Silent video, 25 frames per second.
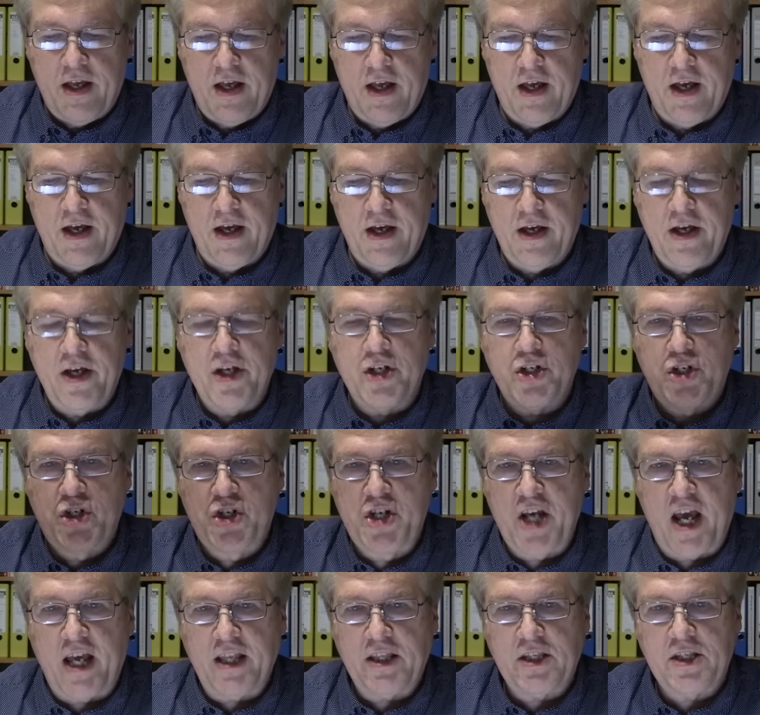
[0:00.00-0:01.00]
äh,
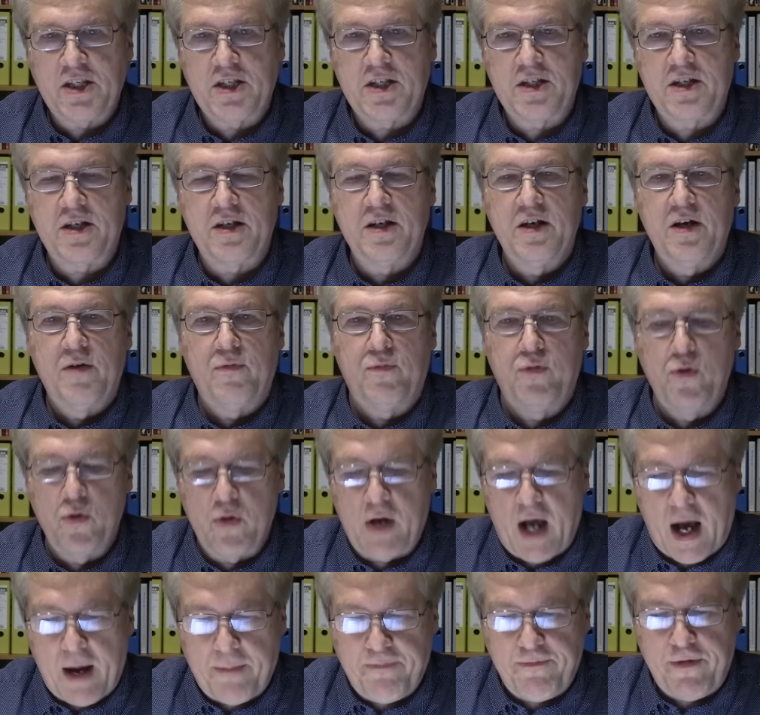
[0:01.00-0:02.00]
Jets,
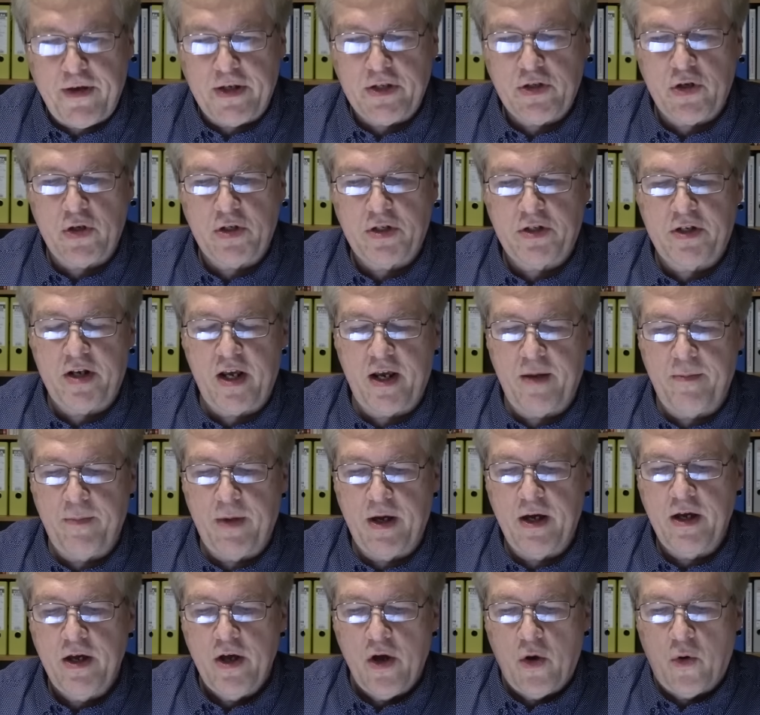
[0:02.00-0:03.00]

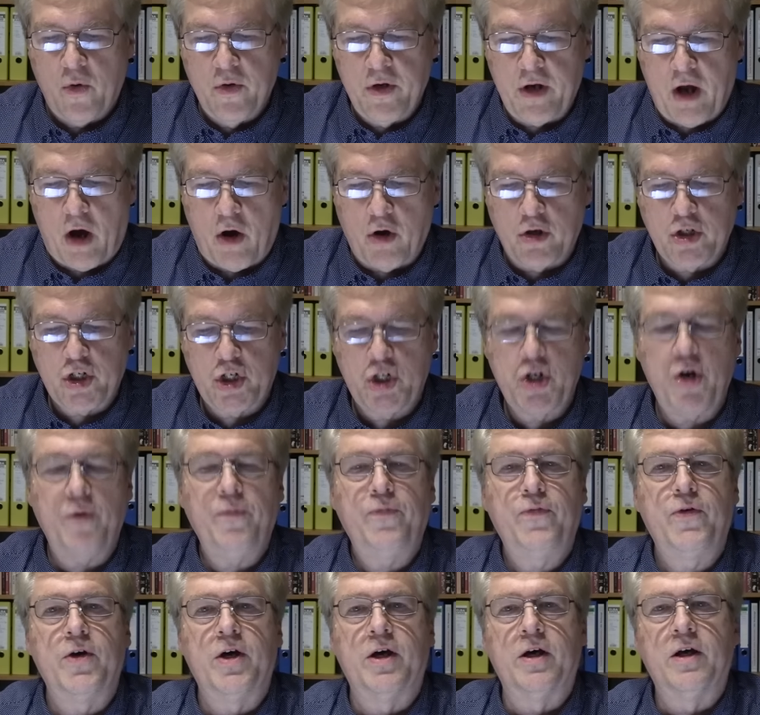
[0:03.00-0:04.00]
Flugabwehrsysteme und auch
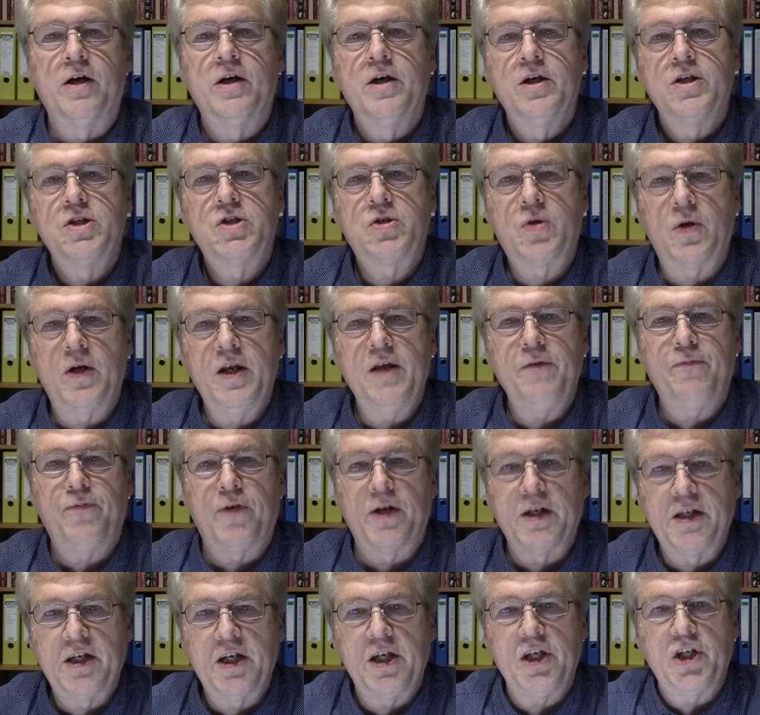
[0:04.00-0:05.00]
Schiffe zu
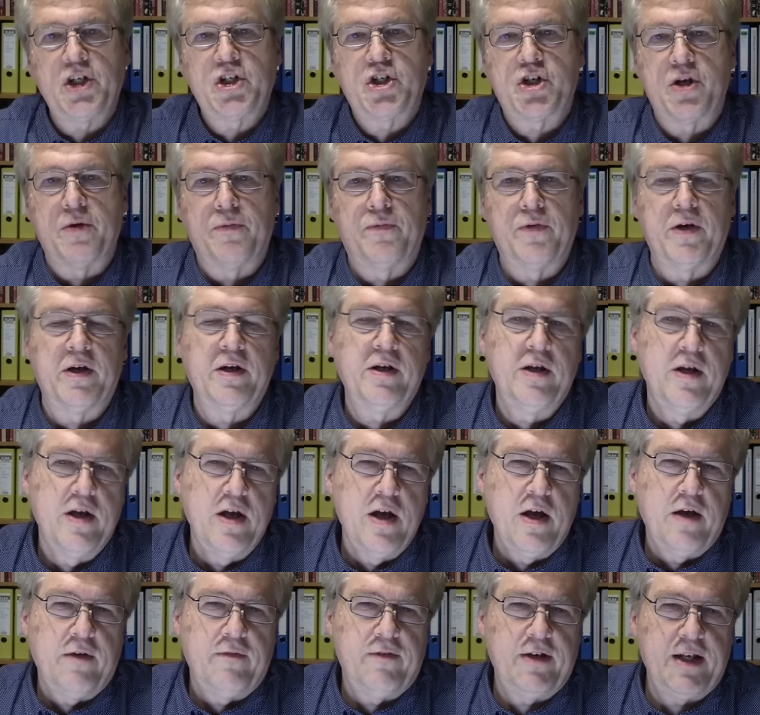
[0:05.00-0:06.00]
liefern, Kriegsschiffe,
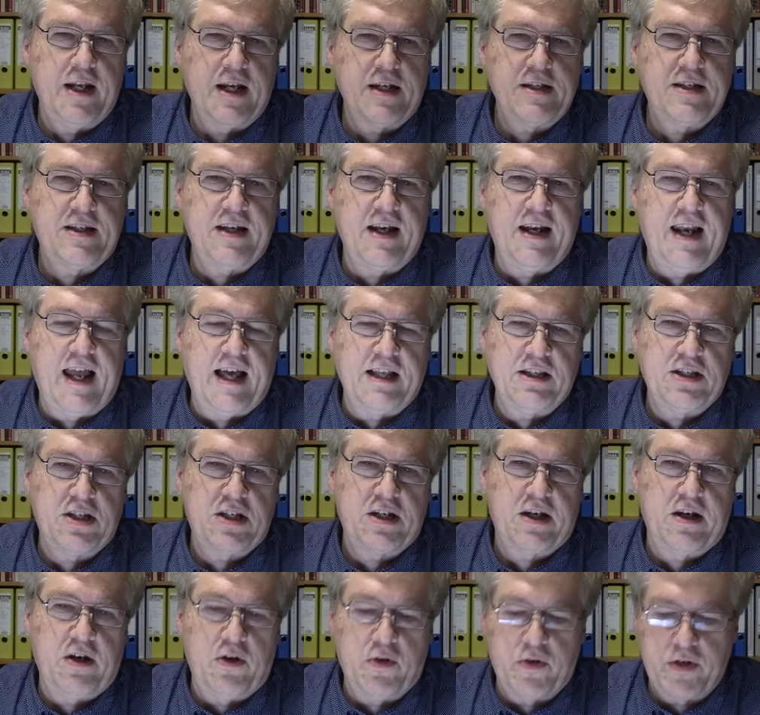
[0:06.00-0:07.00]
wie das
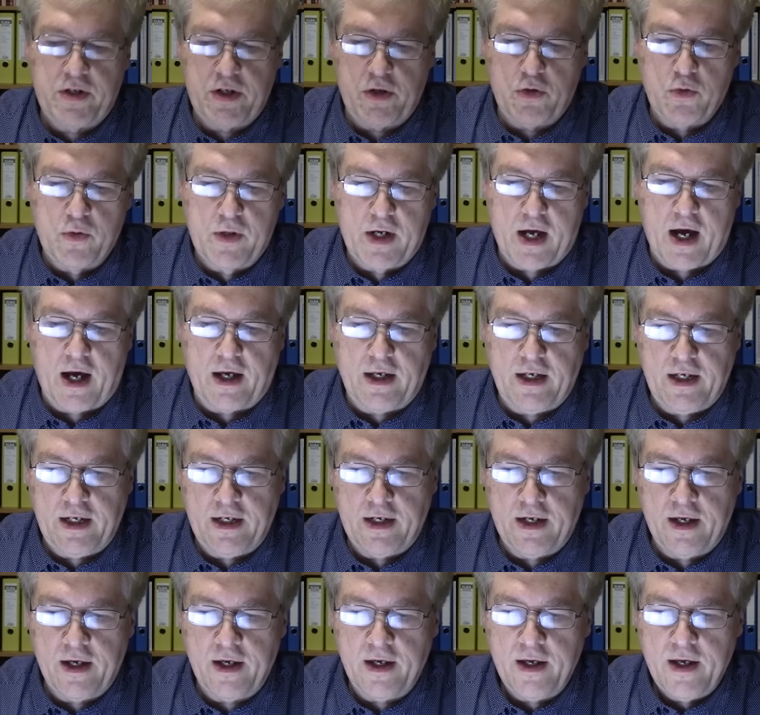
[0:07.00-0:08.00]
Zelensky und die
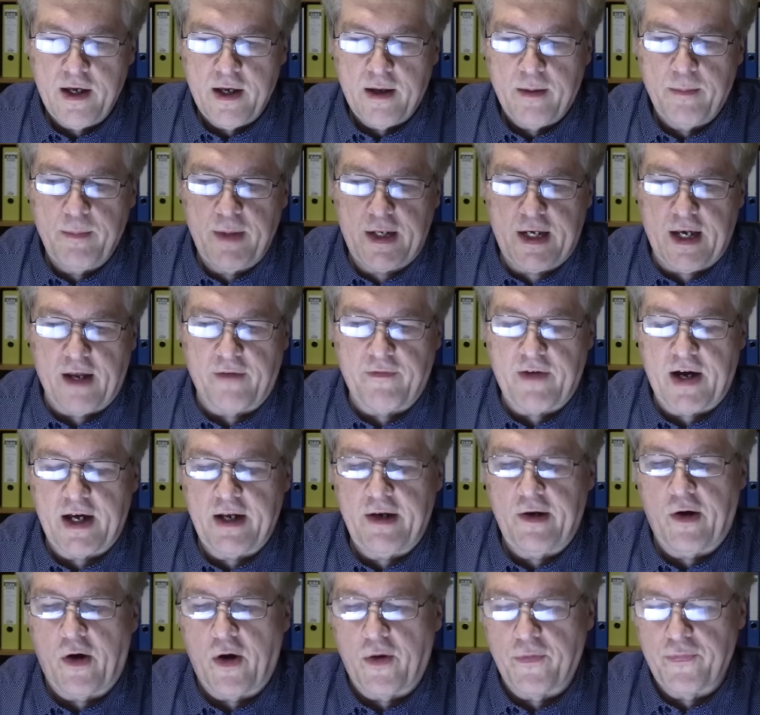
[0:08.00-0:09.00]
Ukraine
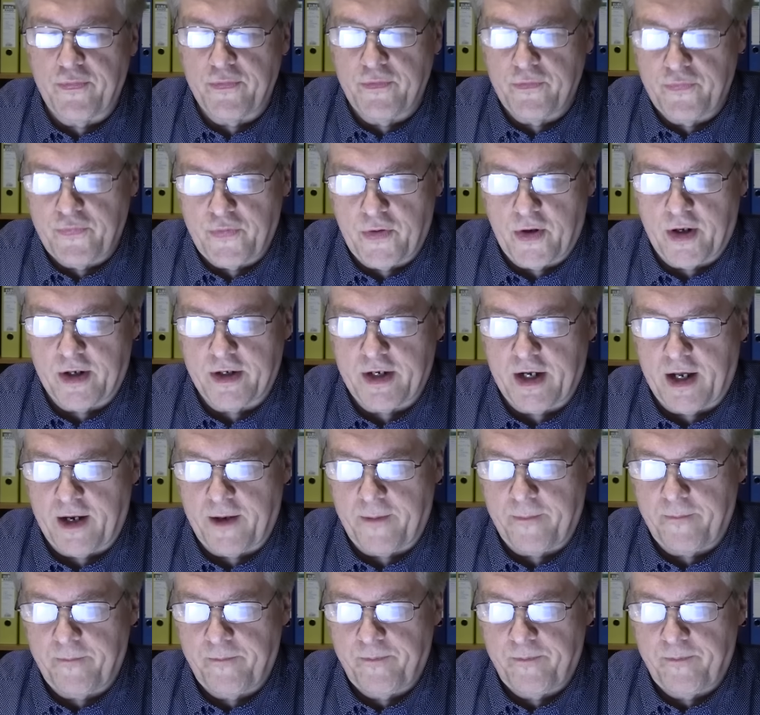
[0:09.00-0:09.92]
mittlerweile offen fordern.